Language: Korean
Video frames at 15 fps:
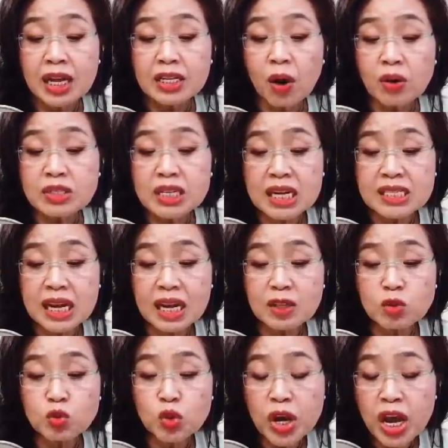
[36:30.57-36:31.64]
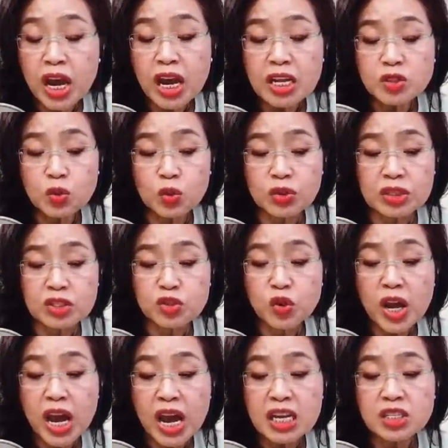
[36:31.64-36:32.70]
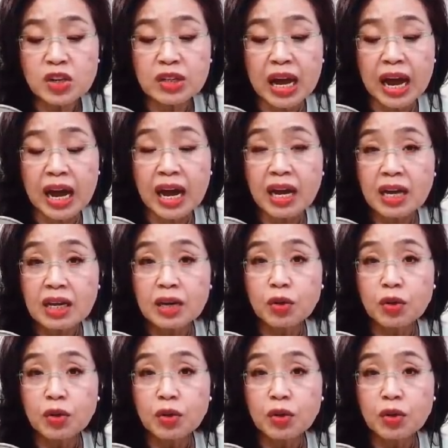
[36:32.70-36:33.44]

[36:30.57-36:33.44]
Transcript: 역사상 최저 최저다.